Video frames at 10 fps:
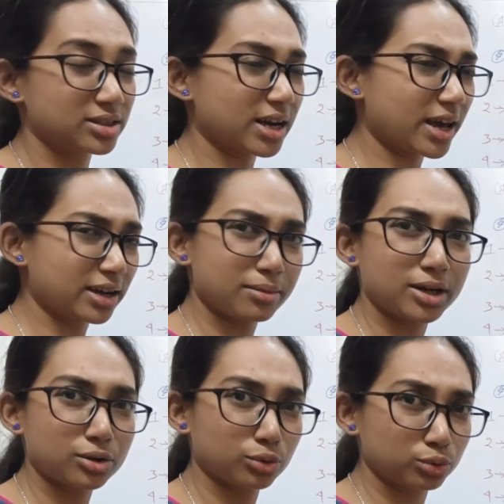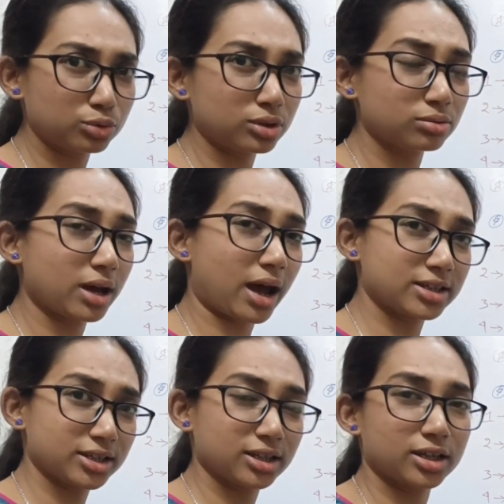যারা একেবারে নতুন
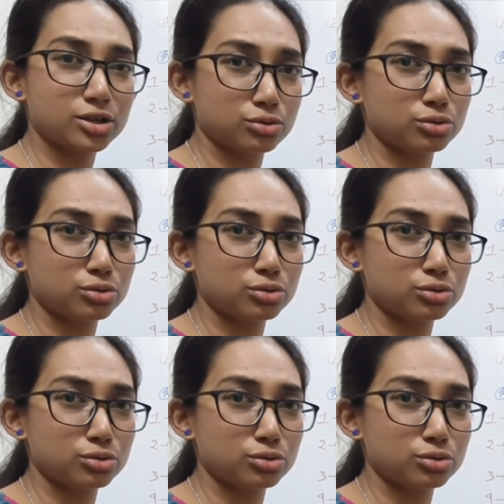আজকে থেকেই